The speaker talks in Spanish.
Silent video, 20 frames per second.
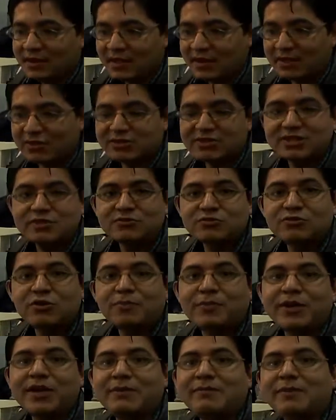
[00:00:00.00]
Entonces
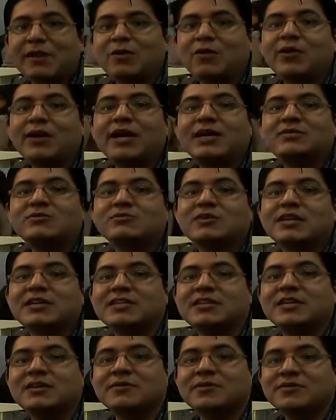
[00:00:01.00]
uno puede mejorar sus
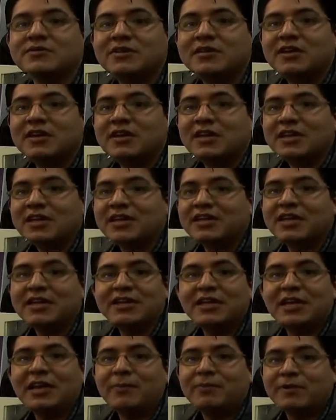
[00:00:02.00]
archivos y
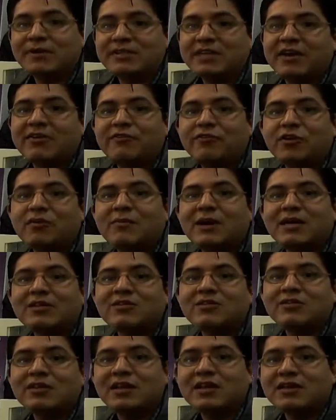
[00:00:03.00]
tenerlas pues ya en
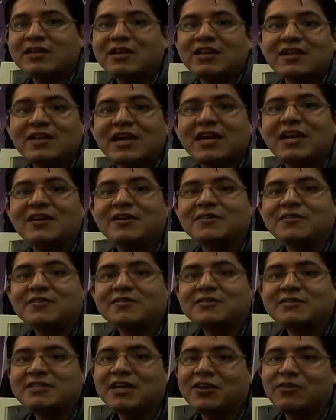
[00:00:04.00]
formato digital, ¿no?
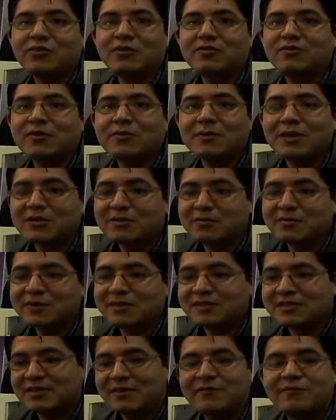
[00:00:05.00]
Ya no en formato
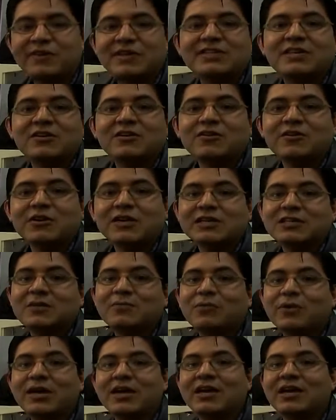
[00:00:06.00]
pues físico, ¿no? Que se
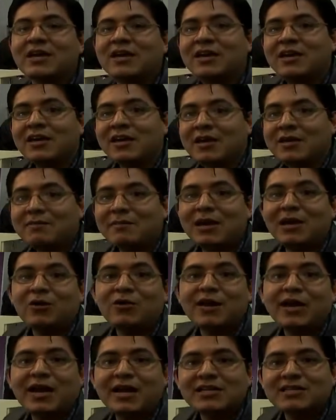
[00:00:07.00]
puede
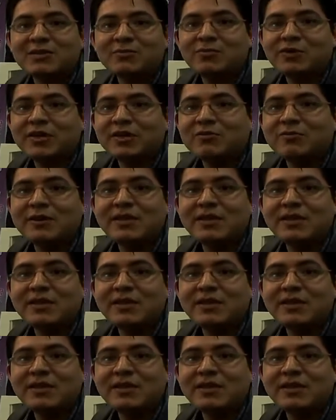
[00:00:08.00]
malograr, se puede